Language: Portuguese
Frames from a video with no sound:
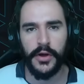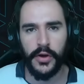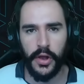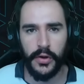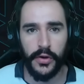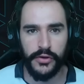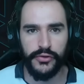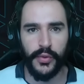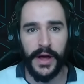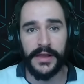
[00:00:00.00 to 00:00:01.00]
Coloca o
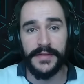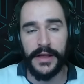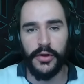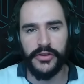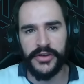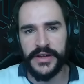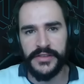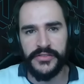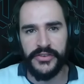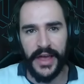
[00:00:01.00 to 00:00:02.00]
código ALAN na loja
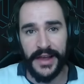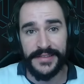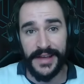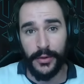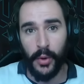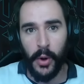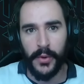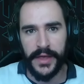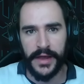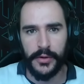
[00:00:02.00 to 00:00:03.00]
antes de realizar
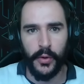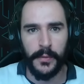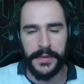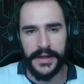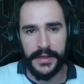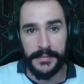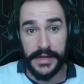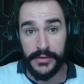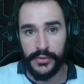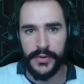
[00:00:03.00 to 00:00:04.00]
qualquer compra.
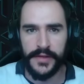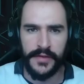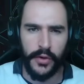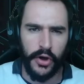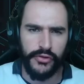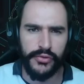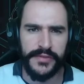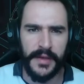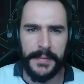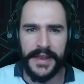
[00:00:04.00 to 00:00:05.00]
Lembrando, esse código
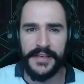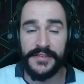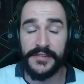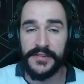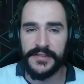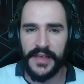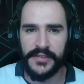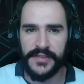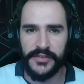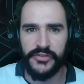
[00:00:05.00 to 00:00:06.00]
desaparece de
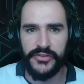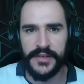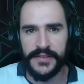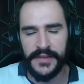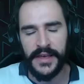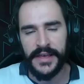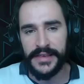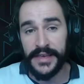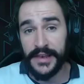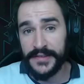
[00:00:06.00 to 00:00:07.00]
7 7 dias
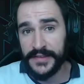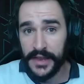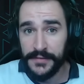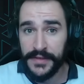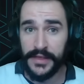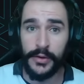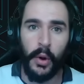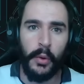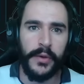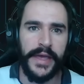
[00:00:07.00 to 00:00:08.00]
e ele serve em
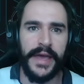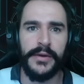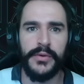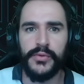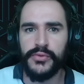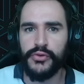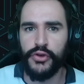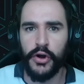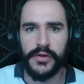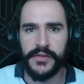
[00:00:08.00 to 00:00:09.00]
qualquer um dos
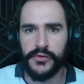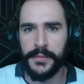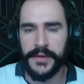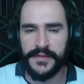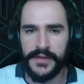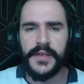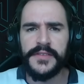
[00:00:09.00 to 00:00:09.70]
jogos da Supercell.